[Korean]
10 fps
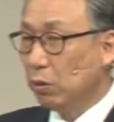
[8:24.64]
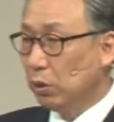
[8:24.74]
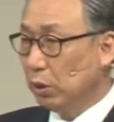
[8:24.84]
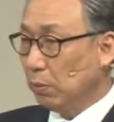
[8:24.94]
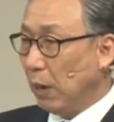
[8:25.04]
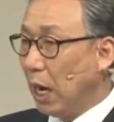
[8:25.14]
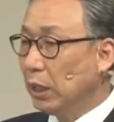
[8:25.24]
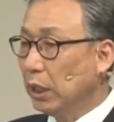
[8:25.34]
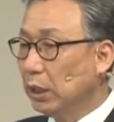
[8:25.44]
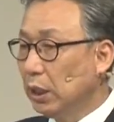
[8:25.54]
그런데
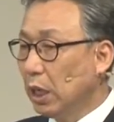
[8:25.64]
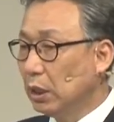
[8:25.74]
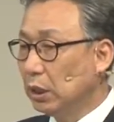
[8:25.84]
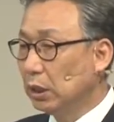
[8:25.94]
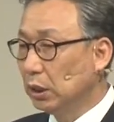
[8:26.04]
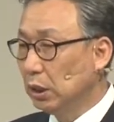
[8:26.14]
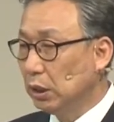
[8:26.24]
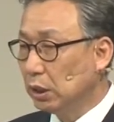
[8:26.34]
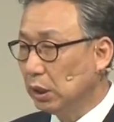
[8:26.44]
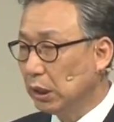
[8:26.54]
만약에 내가
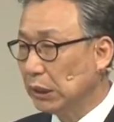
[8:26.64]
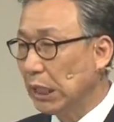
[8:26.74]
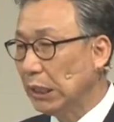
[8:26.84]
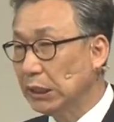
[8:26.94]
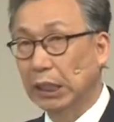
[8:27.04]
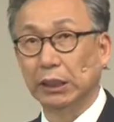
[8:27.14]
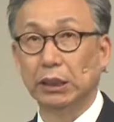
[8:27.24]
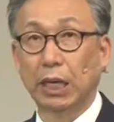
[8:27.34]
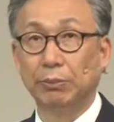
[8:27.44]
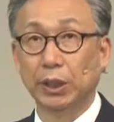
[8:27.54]
그거를 그렇게 살지
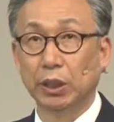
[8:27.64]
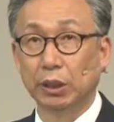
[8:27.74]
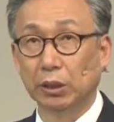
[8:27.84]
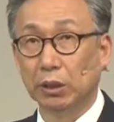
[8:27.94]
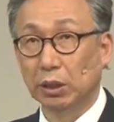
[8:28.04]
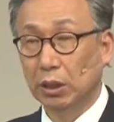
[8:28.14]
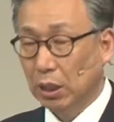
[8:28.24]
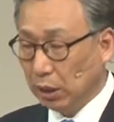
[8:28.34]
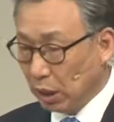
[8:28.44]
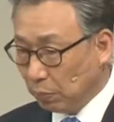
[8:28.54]
않는다면
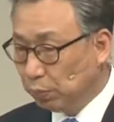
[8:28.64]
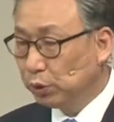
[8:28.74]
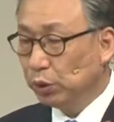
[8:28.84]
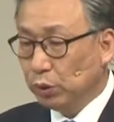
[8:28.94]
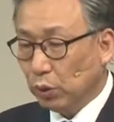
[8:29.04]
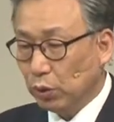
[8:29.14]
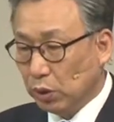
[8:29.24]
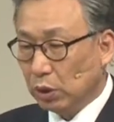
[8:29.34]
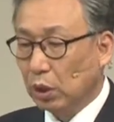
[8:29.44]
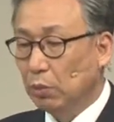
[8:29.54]
내가 불순종으로
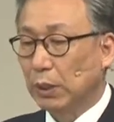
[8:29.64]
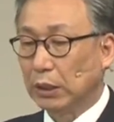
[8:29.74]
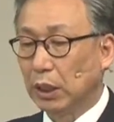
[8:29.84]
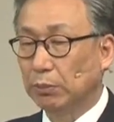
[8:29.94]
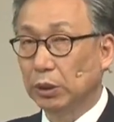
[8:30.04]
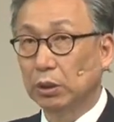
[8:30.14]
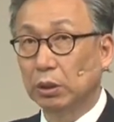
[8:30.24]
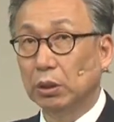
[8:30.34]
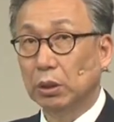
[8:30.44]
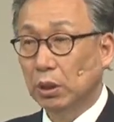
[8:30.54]
그걸 거부한다면은
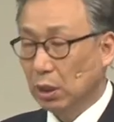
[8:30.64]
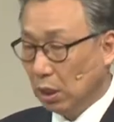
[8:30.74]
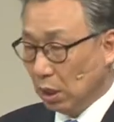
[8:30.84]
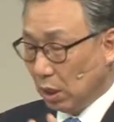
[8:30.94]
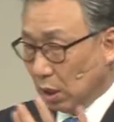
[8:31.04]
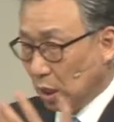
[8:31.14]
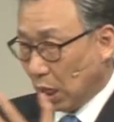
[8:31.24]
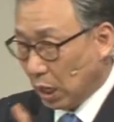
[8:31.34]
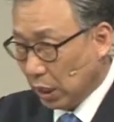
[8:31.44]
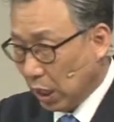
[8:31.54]

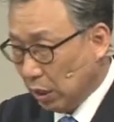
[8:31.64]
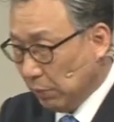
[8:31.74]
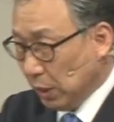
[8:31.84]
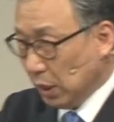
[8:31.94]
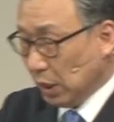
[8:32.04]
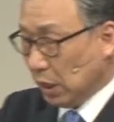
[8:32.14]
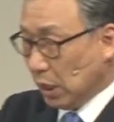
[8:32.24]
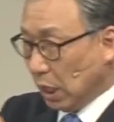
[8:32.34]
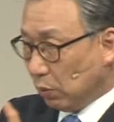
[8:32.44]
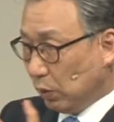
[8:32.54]
하나님이
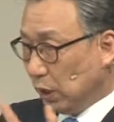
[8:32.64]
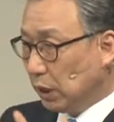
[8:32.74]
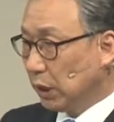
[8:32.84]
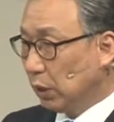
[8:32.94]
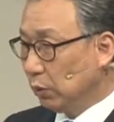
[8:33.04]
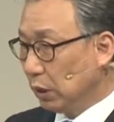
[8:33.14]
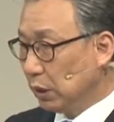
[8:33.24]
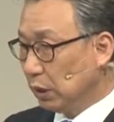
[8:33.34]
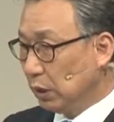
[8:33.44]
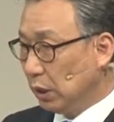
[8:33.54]
이하권위를
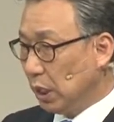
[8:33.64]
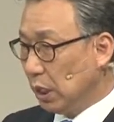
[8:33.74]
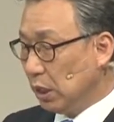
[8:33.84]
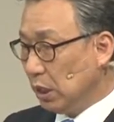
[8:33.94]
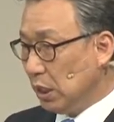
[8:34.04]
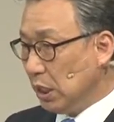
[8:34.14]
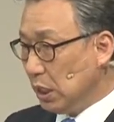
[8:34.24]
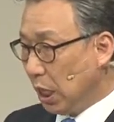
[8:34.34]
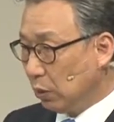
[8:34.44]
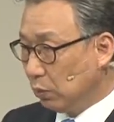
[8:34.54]
창조하셨는데
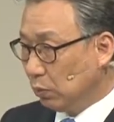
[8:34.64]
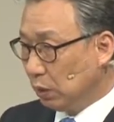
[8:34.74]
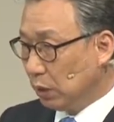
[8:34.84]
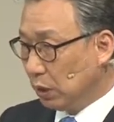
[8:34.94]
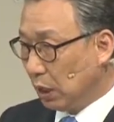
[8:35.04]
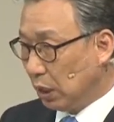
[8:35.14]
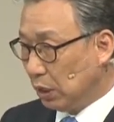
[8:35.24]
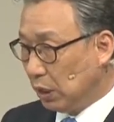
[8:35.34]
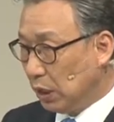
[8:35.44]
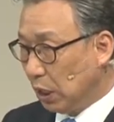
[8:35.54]
이하권위가
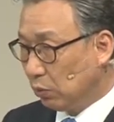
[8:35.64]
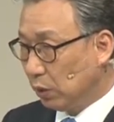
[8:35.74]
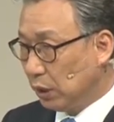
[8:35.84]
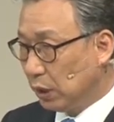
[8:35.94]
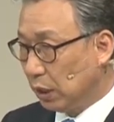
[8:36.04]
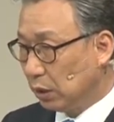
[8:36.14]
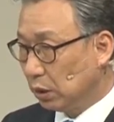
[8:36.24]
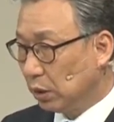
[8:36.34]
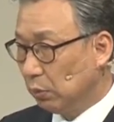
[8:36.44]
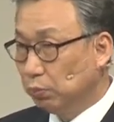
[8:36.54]
이하권이 되는
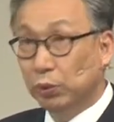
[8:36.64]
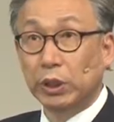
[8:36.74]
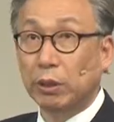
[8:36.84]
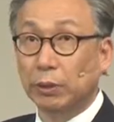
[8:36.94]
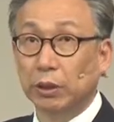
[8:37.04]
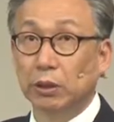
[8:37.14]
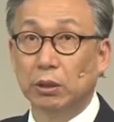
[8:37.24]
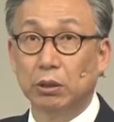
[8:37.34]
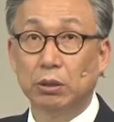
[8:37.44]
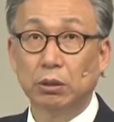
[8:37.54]
것을 부인해 버리는
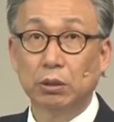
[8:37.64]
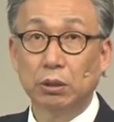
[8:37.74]
거죠.